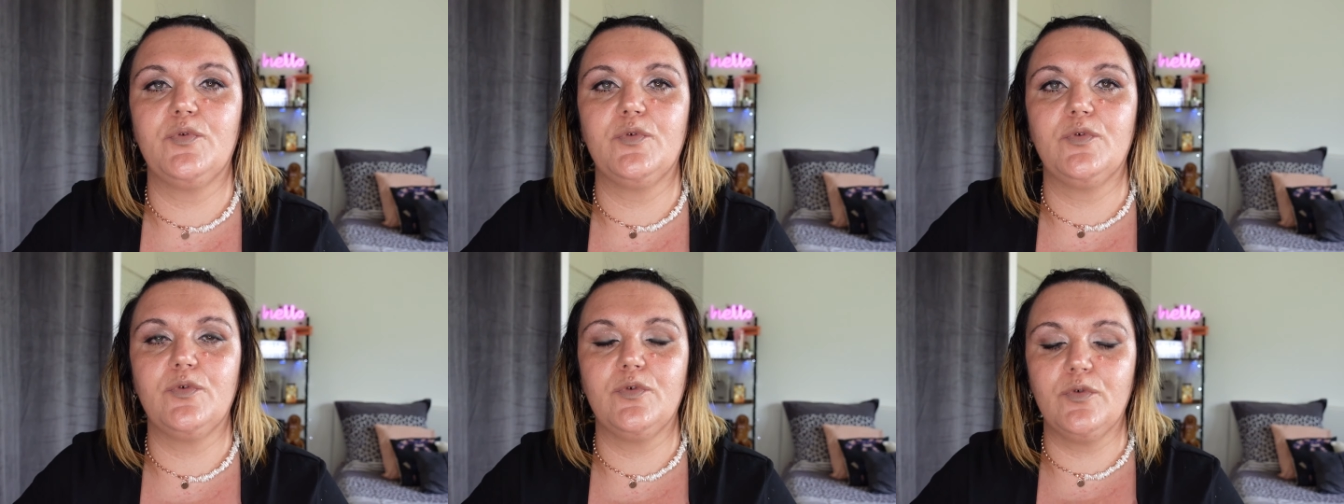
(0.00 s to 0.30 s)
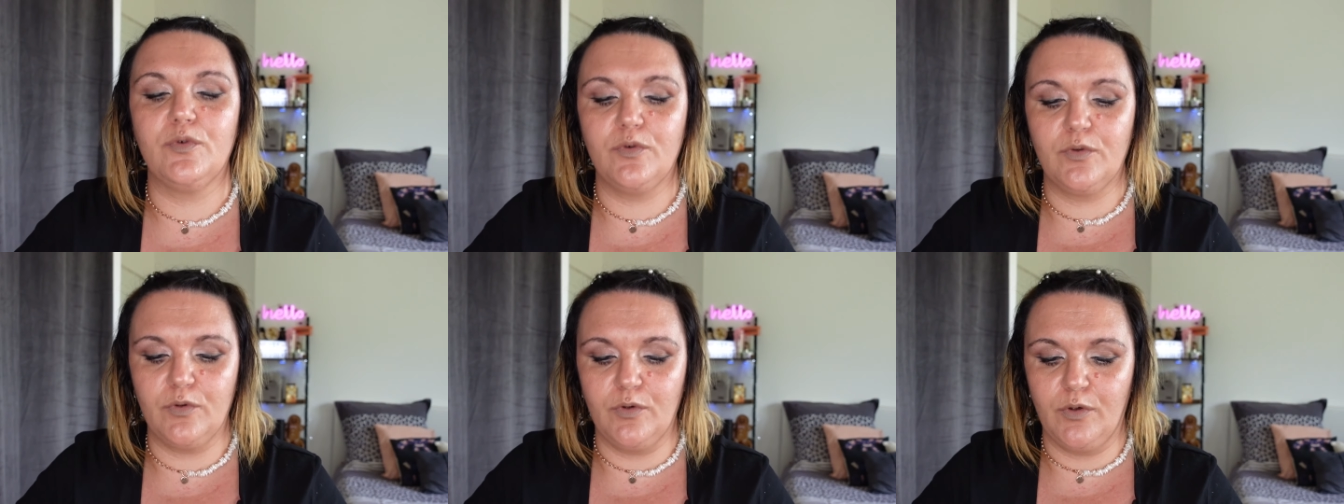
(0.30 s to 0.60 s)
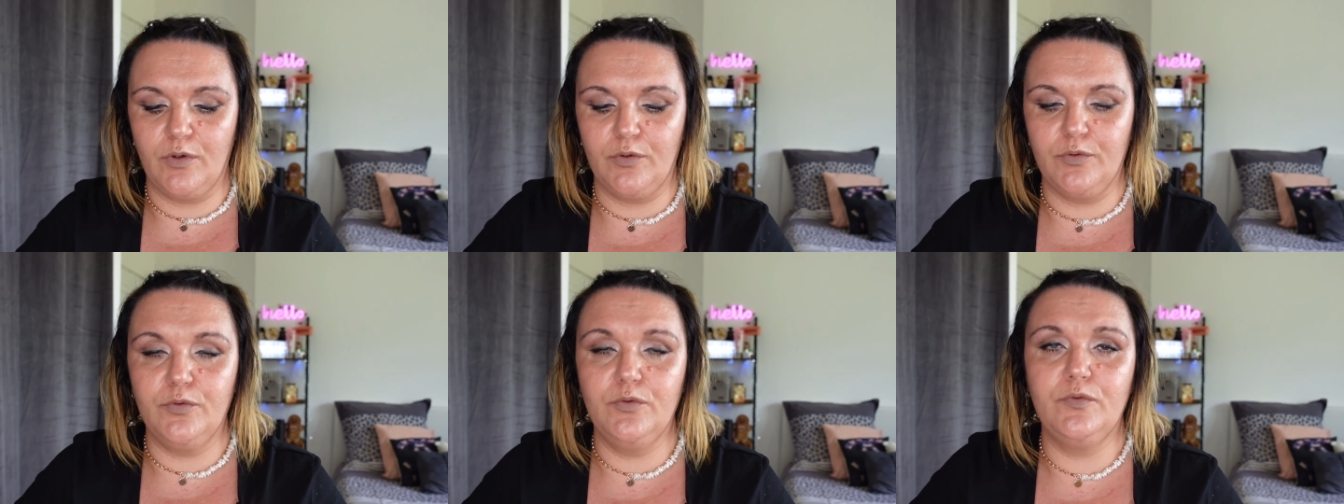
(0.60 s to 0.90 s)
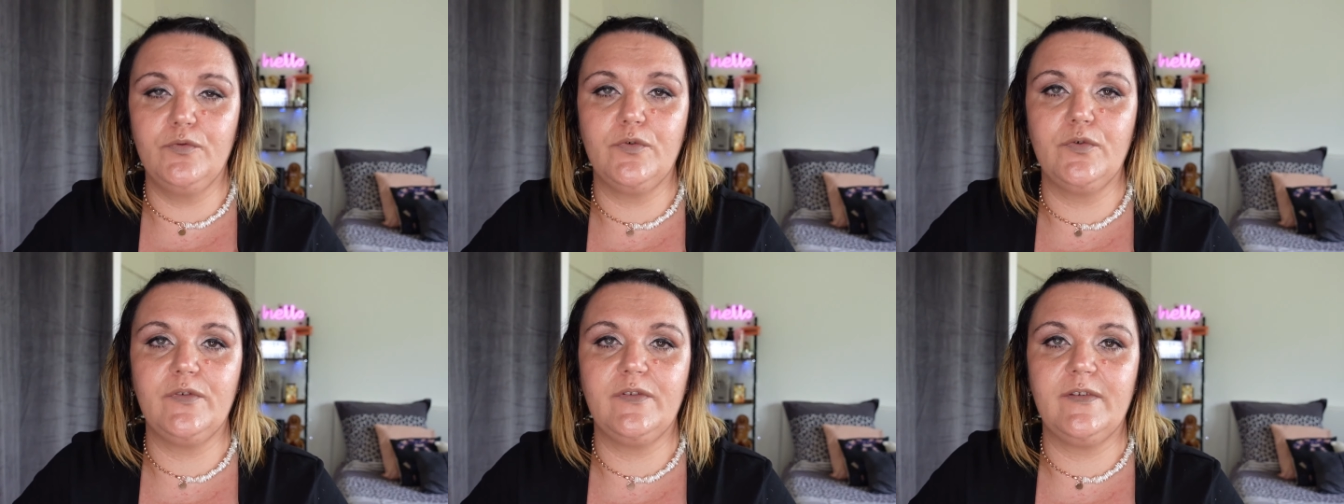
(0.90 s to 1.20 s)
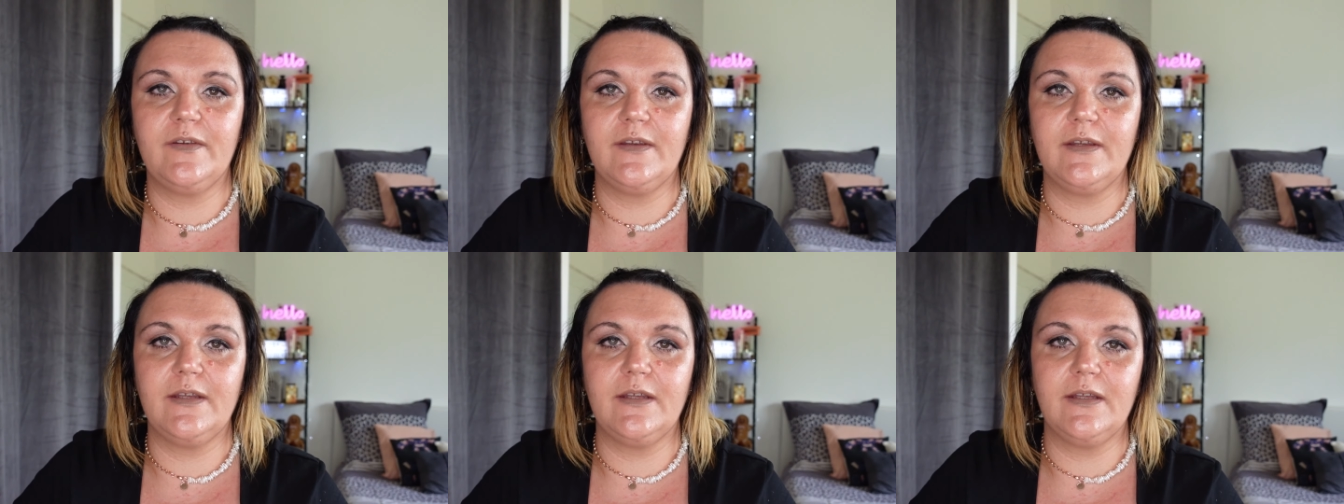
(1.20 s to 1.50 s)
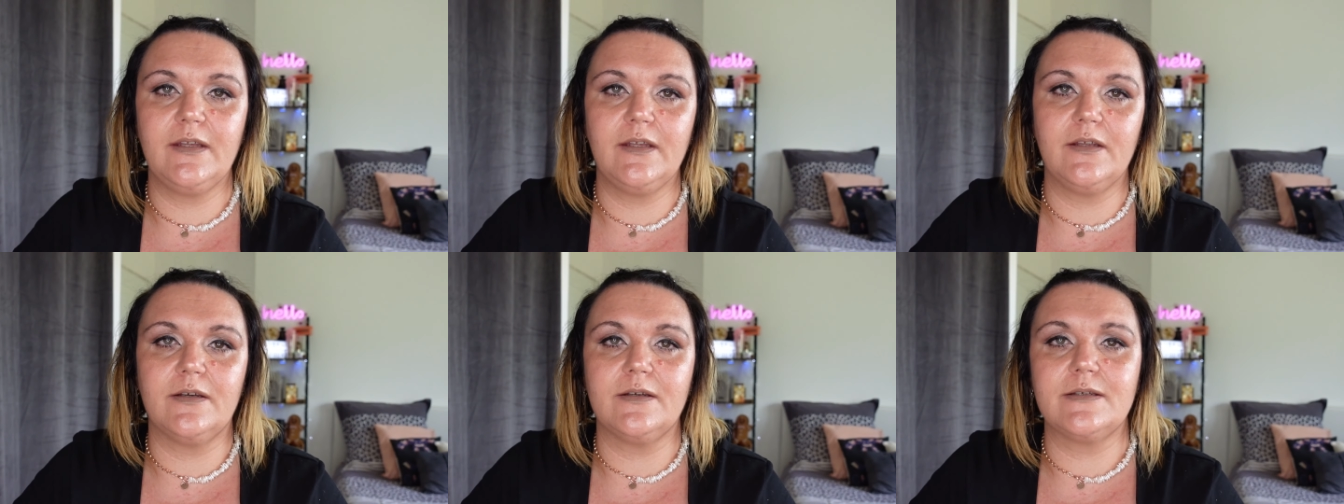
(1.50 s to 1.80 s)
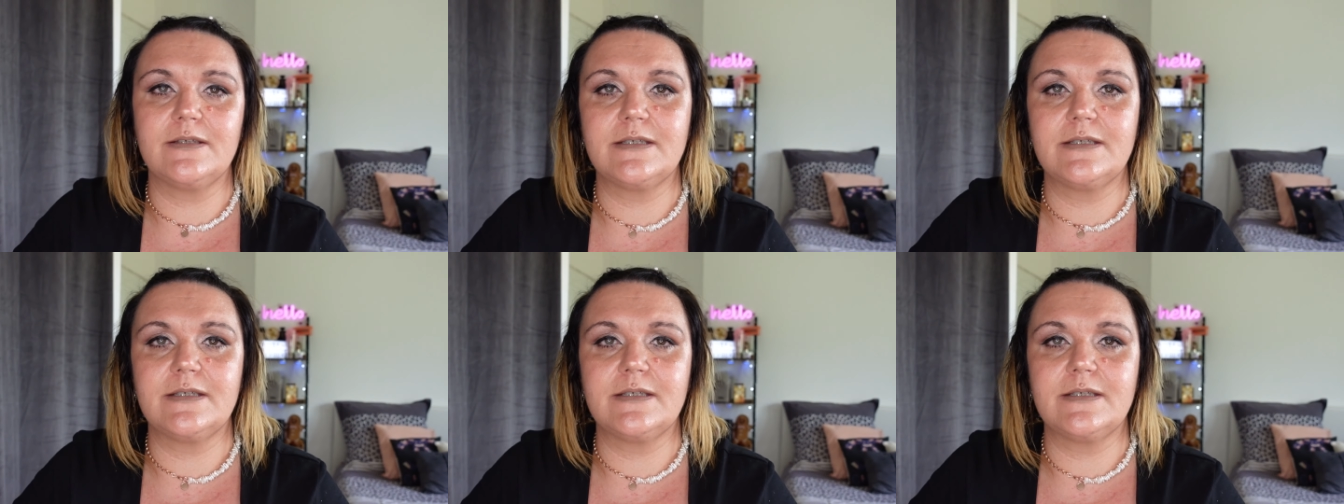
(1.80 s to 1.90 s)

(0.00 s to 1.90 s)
euh, nouveautés